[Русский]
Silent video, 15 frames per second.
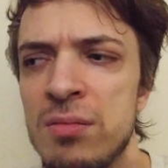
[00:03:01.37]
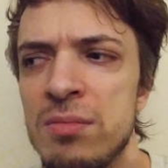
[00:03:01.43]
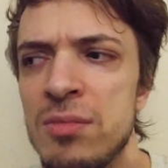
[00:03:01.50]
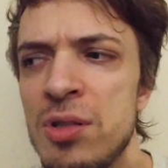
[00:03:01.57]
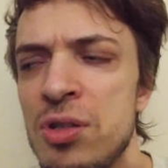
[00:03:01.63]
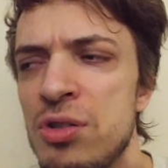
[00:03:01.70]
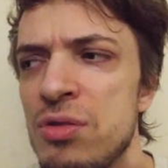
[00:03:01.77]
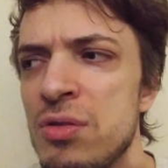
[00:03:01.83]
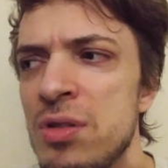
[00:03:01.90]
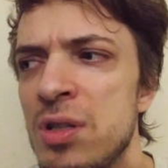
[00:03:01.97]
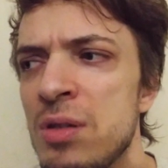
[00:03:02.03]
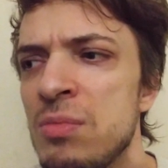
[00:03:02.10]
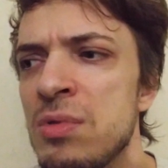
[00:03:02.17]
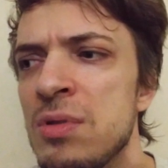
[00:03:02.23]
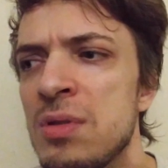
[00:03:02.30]
да ничего
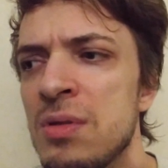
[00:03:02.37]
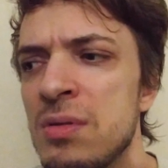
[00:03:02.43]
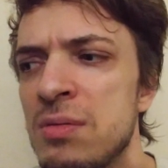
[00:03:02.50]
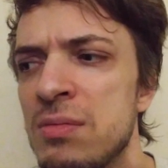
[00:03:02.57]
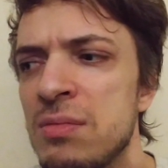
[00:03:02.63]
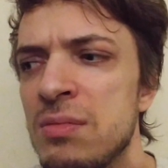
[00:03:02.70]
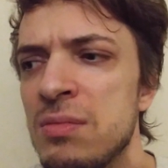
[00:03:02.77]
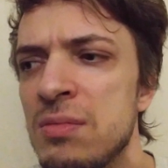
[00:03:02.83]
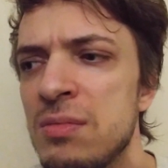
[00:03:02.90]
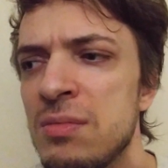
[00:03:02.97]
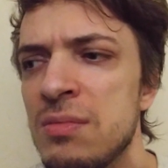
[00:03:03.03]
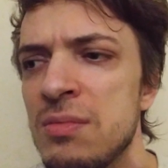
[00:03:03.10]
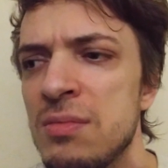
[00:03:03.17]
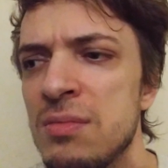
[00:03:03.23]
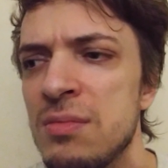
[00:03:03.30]
не было.
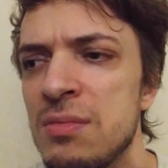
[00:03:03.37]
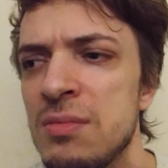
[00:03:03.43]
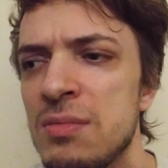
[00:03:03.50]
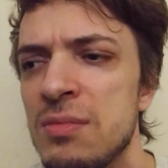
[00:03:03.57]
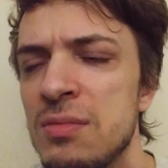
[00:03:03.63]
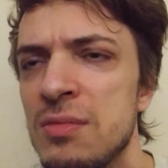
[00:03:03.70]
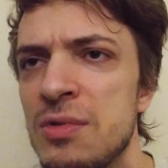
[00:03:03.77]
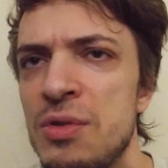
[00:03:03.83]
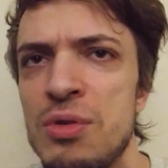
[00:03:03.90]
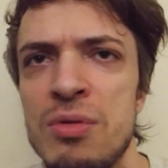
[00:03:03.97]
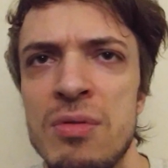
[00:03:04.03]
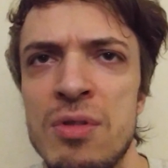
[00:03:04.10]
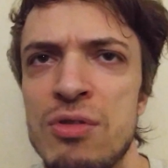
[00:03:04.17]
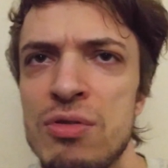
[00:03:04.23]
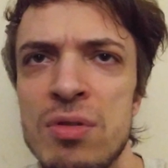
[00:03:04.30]
Все,
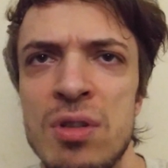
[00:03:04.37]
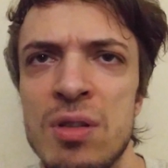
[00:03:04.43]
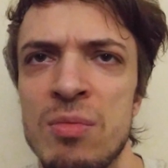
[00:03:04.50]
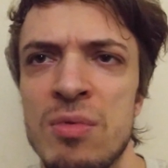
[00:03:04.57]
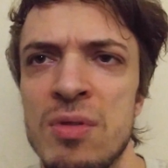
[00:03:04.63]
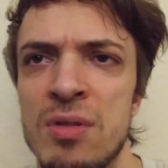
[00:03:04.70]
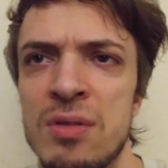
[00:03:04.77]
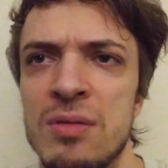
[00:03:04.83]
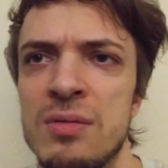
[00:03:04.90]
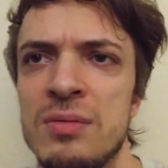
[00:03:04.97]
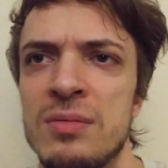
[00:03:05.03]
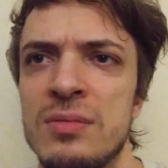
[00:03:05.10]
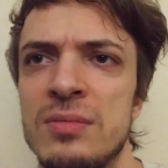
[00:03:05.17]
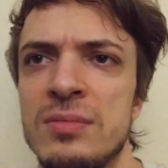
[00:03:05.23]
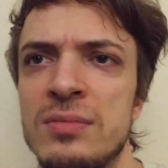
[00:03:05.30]
ничего не было.
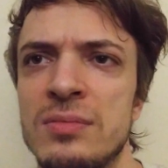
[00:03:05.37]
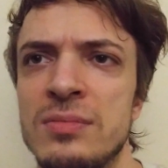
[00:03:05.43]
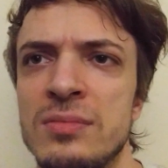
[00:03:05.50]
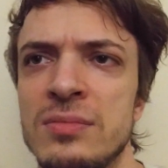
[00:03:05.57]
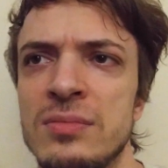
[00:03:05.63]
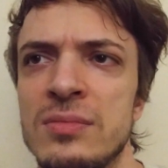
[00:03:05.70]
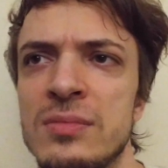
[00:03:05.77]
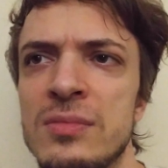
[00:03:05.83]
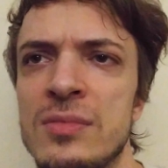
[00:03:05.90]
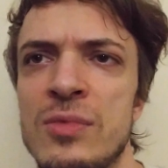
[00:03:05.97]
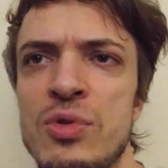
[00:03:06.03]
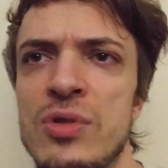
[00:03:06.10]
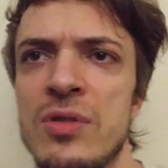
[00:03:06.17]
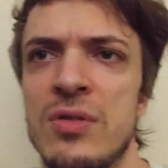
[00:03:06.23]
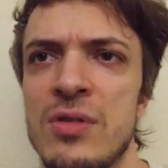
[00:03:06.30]

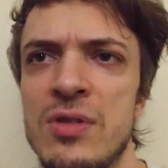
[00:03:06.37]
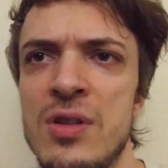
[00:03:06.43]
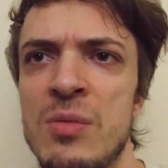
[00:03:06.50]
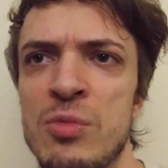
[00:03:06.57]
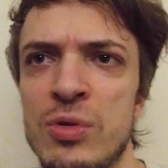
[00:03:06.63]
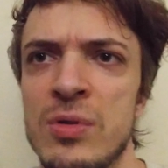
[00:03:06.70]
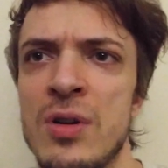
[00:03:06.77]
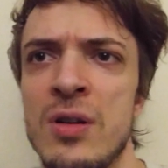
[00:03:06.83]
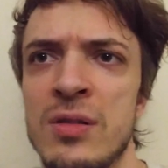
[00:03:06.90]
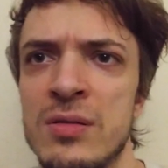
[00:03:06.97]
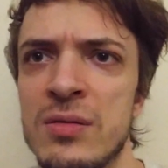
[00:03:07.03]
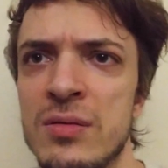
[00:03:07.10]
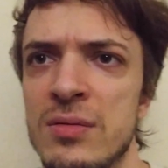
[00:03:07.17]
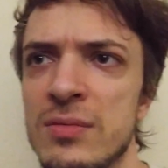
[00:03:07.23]
Уже 7 утра.